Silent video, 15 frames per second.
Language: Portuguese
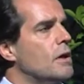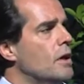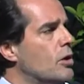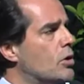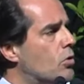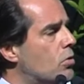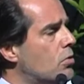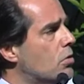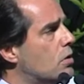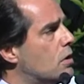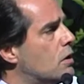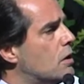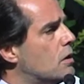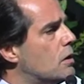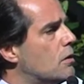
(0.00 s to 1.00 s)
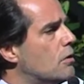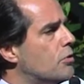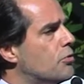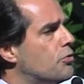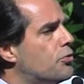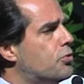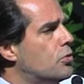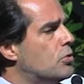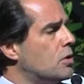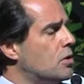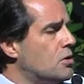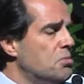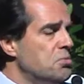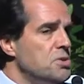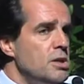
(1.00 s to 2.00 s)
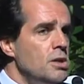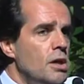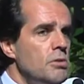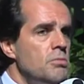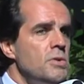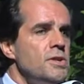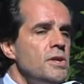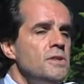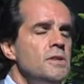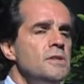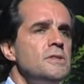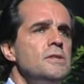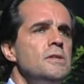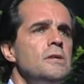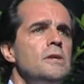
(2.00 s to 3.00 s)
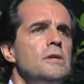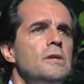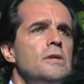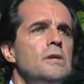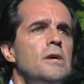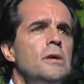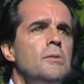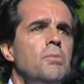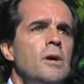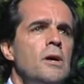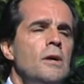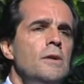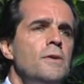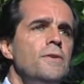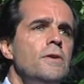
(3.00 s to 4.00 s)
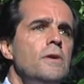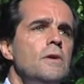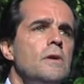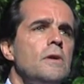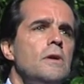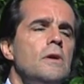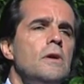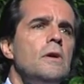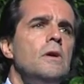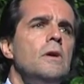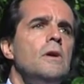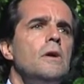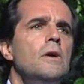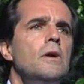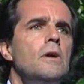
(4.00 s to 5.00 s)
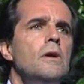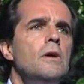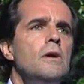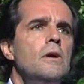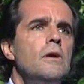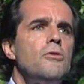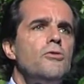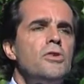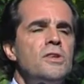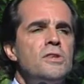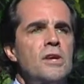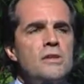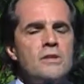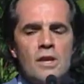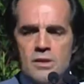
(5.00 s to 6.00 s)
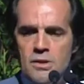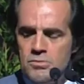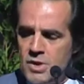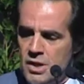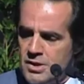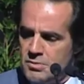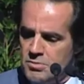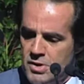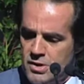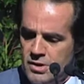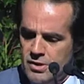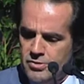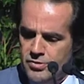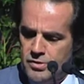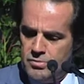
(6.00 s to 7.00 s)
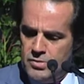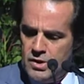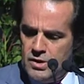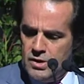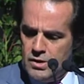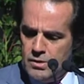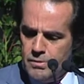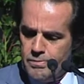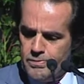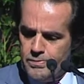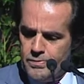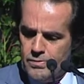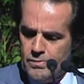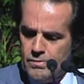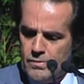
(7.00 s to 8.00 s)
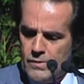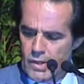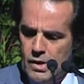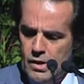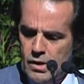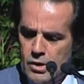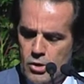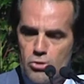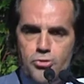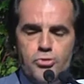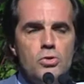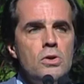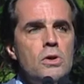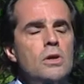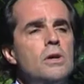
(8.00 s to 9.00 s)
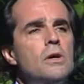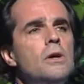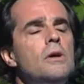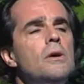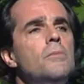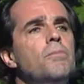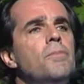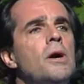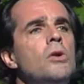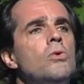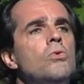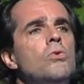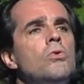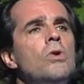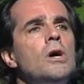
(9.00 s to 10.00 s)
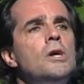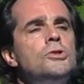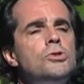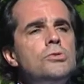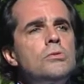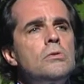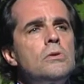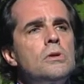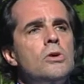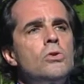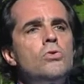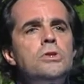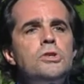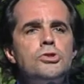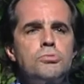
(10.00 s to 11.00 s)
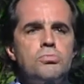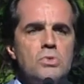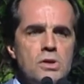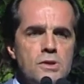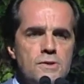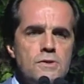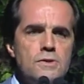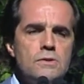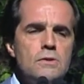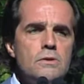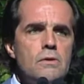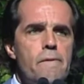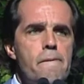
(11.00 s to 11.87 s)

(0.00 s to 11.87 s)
eu uh, fui, como tinha alguma tendência rebelde, que foi detectada imediatamente na família, eu fui para um colégio carolismonense.